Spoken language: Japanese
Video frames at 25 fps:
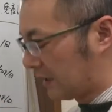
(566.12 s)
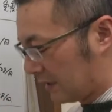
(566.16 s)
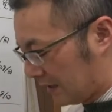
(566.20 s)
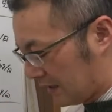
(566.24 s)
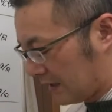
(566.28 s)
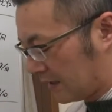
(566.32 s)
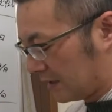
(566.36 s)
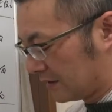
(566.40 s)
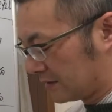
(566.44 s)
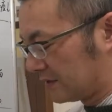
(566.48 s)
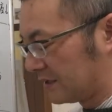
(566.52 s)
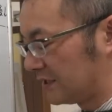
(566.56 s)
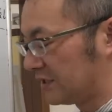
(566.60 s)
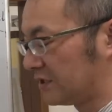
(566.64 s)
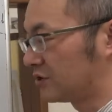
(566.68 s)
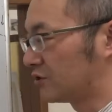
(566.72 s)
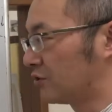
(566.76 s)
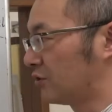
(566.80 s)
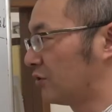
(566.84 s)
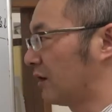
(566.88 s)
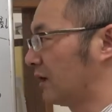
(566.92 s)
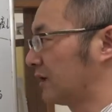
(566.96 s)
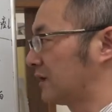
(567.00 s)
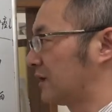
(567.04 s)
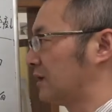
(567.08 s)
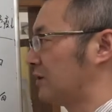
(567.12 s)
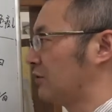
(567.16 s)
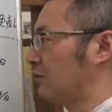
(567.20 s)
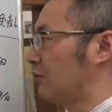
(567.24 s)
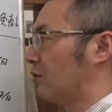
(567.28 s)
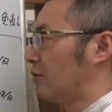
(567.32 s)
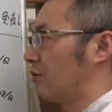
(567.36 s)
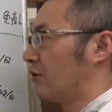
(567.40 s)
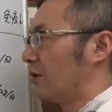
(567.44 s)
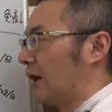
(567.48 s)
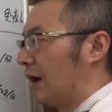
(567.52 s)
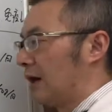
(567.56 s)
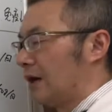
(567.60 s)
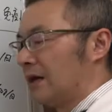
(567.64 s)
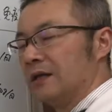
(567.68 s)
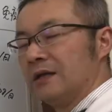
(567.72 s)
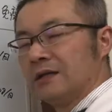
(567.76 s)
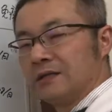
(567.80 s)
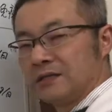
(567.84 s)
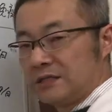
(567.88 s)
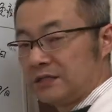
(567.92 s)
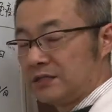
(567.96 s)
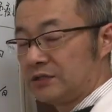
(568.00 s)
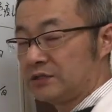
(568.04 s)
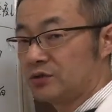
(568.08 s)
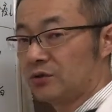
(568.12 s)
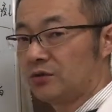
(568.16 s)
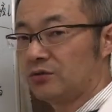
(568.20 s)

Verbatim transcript: から心臓が機能が心